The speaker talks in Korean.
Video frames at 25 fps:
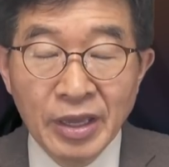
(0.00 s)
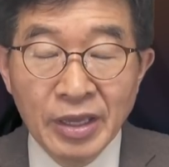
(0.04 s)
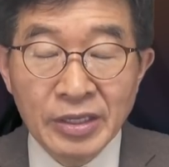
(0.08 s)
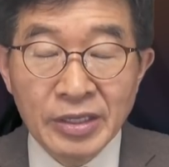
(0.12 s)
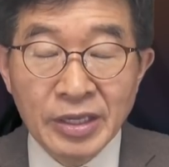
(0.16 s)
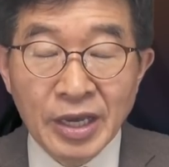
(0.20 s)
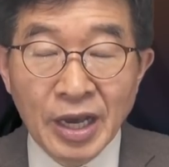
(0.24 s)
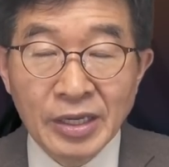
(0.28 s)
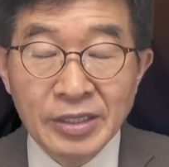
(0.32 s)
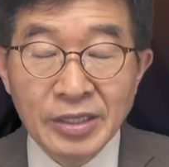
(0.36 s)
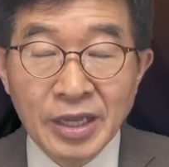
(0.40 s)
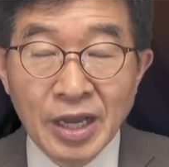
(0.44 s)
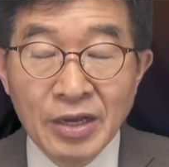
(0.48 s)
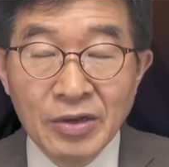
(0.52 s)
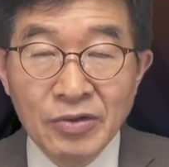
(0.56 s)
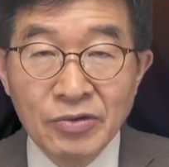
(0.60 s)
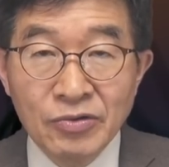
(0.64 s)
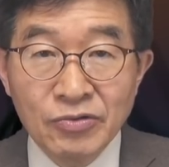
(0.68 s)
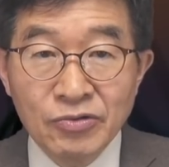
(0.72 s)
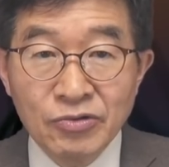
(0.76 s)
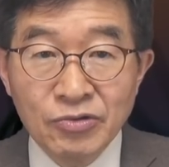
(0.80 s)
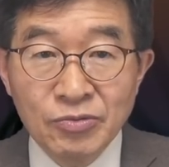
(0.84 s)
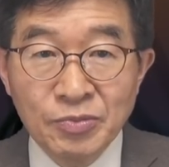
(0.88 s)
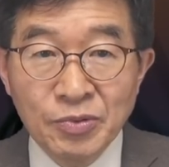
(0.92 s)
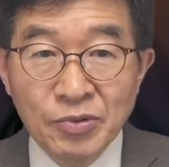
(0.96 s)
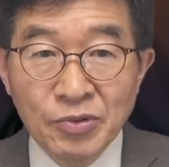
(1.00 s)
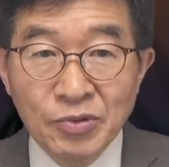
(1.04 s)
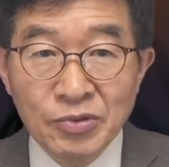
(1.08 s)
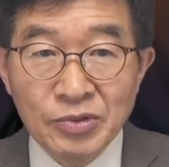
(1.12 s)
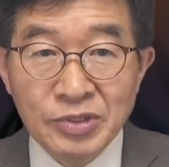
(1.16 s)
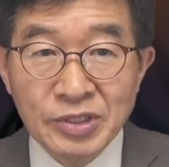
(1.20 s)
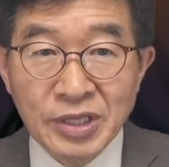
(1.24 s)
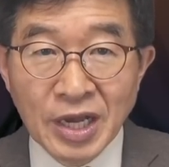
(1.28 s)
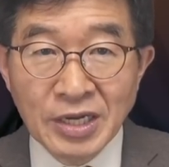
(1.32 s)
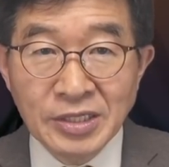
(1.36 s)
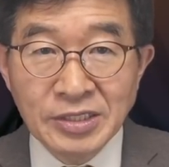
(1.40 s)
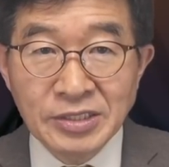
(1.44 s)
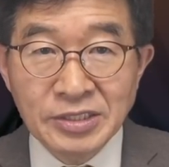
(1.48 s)
야당 후보
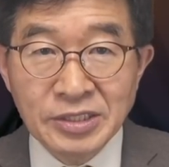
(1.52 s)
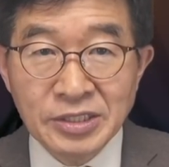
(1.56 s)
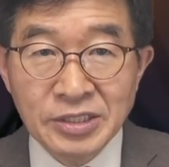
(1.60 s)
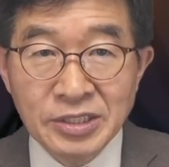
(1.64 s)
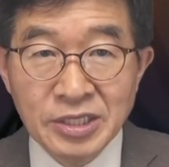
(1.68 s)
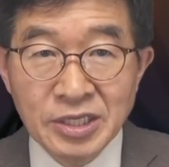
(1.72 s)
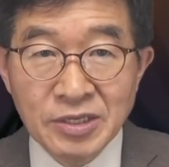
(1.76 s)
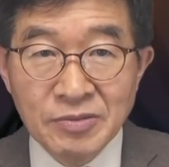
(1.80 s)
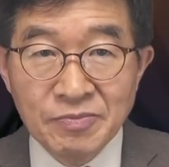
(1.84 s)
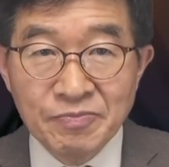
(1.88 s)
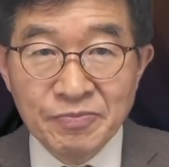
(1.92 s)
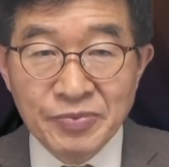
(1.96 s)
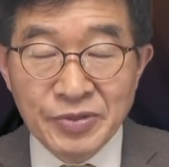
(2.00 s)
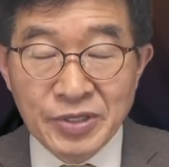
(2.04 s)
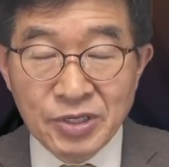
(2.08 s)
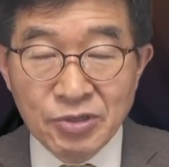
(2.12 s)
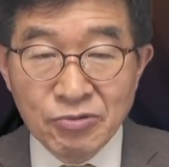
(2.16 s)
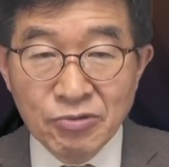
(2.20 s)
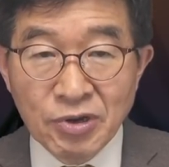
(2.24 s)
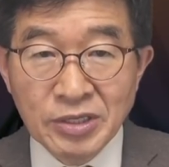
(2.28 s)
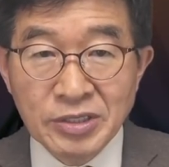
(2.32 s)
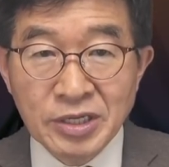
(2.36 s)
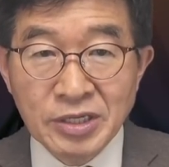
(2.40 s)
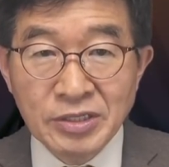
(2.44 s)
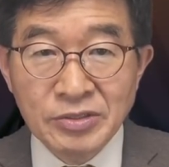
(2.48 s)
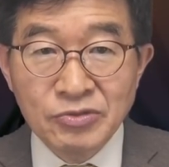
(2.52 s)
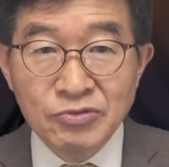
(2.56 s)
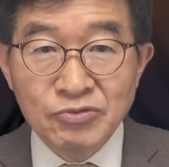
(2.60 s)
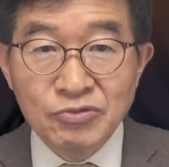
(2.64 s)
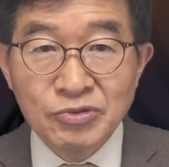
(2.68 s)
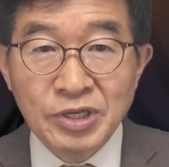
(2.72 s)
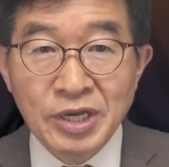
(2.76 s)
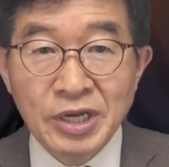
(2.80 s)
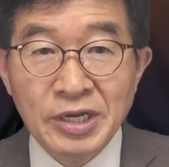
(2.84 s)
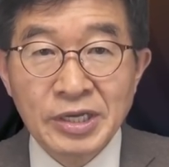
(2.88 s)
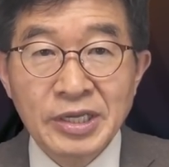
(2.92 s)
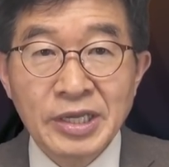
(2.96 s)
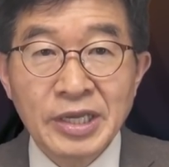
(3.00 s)
당선이 필요하다는
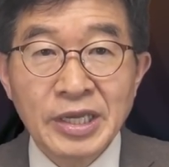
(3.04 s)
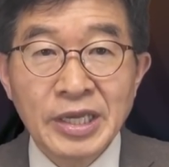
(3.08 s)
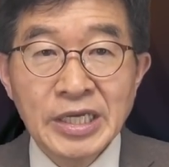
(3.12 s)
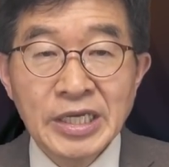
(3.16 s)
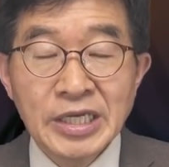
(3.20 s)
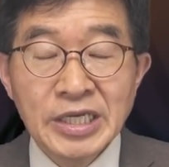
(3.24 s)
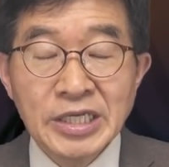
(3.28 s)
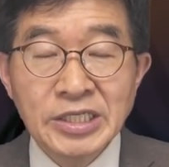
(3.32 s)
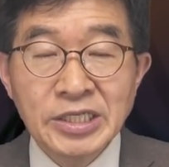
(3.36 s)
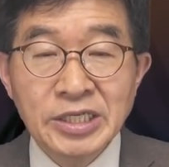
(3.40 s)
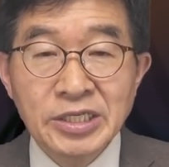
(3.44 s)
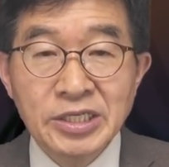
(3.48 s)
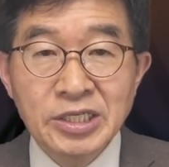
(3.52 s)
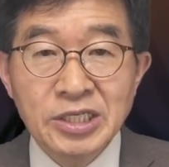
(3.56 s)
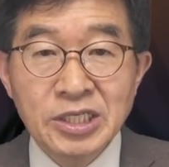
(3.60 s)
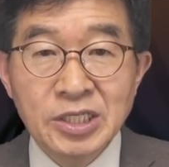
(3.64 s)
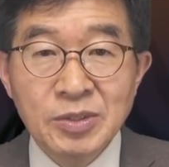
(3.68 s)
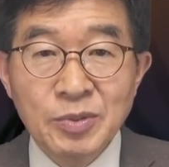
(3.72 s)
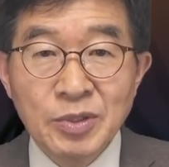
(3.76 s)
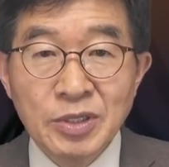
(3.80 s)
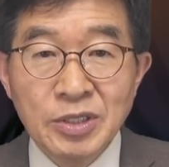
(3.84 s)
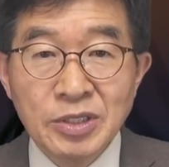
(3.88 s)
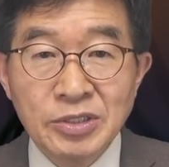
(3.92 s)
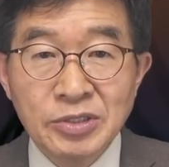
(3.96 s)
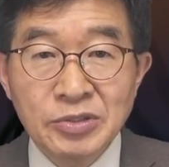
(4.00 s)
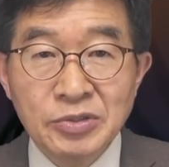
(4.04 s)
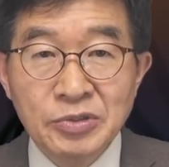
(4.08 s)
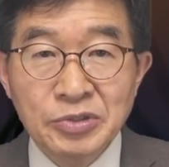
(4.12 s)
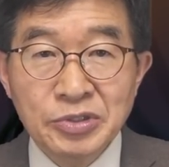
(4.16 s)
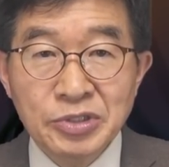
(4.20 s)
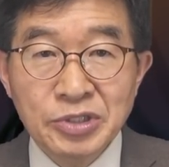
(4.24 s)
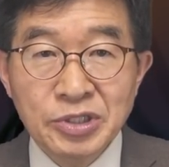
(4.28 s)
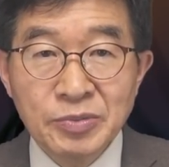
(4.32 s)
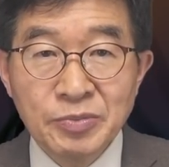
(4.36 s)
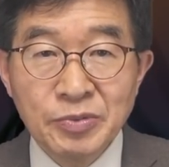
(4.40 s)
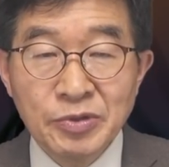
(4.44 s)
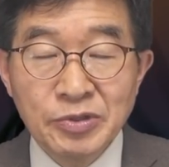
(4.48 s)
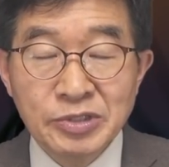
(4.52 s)
주장이 2021년도
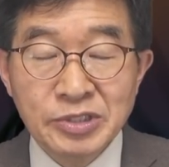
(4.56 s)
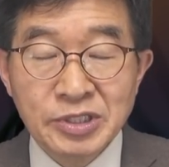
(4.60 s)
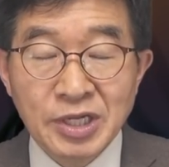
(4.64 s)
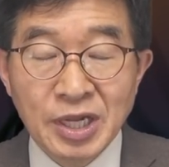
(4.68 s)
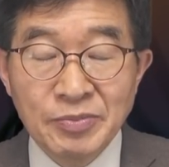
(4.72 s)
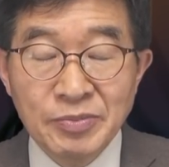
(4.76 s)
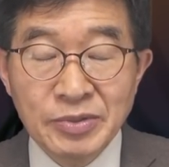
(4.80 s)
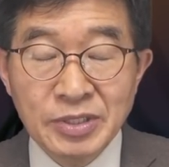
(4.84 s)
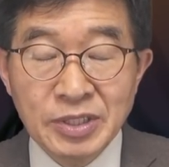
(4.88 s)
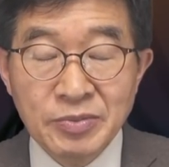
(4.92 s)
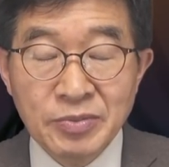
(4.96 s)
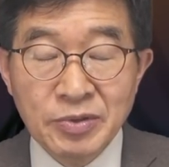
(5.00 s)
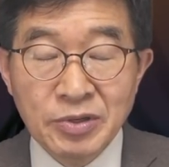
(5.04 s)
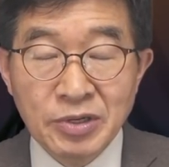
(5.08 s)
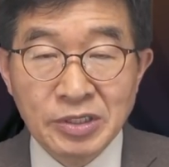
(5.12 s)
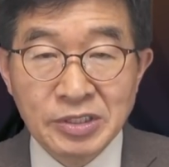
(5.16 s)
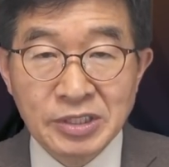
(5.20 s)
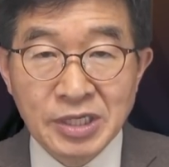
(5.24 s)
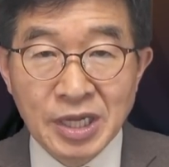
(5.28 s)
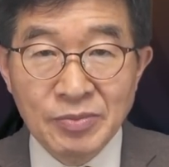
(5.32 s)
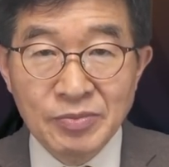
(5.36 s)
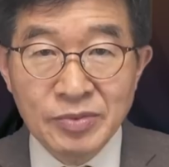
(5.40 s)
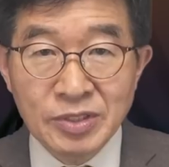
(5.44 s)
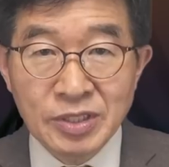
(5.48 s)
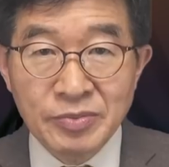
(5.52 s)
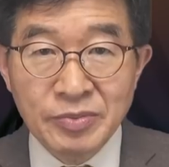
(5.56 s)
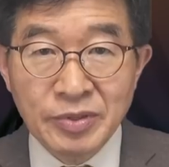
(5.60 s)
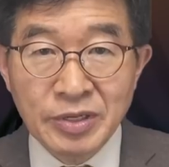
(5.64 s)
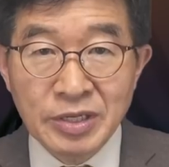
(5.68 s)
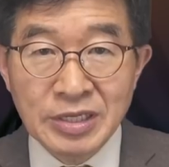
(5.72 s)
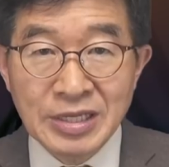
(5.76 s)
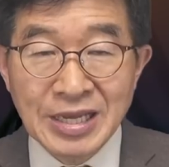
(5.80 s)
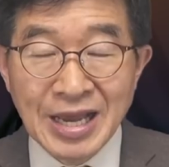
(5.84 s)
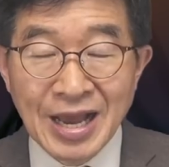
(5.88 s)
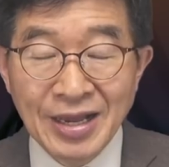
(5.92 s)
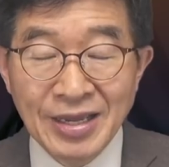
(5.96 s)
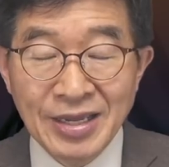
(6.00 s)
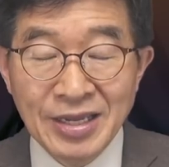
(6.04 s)
12월 30일과 31일
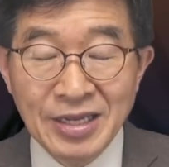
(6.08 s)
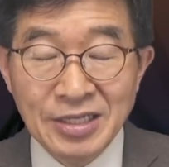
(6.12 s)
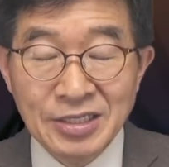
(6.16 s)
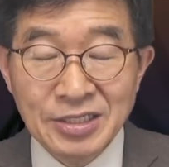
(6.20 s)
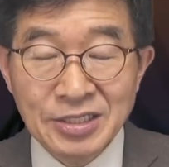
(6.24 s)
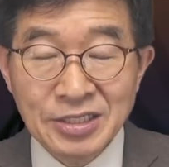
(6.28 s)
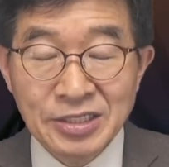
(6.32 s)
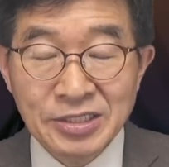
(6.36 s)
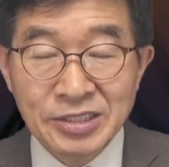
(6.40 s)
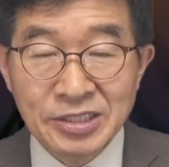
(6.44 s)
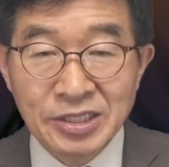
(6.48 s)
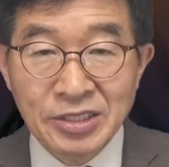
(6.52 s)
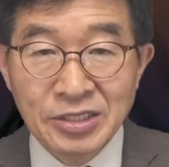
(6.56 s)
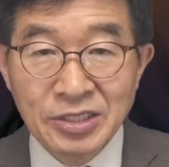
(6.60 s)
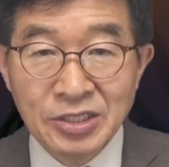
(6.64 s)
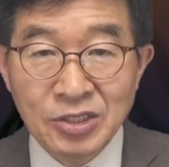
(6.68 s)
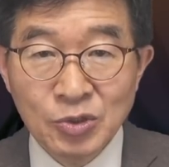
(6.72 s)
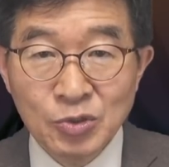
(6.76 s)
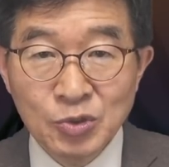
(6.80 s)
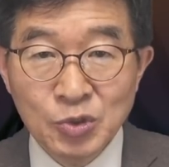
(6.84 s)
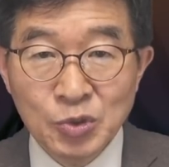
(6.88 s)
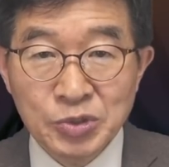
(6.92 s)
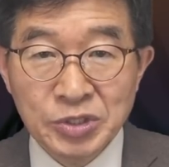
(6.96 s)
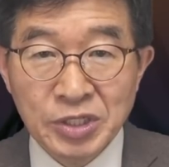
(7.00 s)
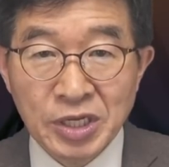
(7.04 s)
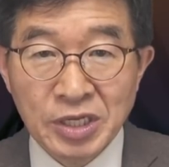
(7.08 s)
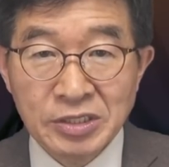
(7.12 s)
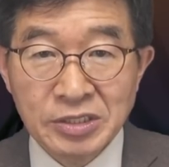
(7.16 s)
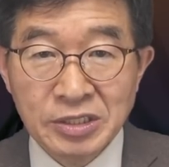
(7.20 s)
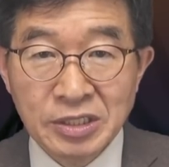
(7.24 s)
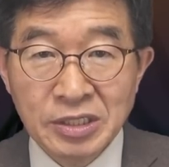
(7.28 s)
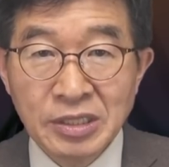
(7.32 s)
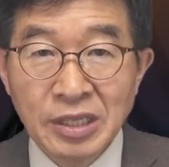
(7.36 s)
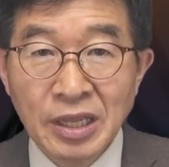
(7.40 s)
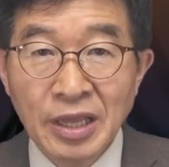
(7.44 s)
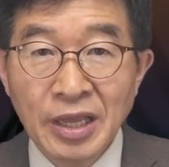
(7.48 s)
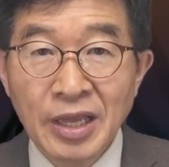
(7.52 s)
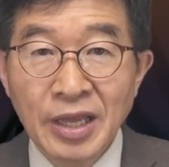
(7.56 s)
양일에 실시된 여론조사에서는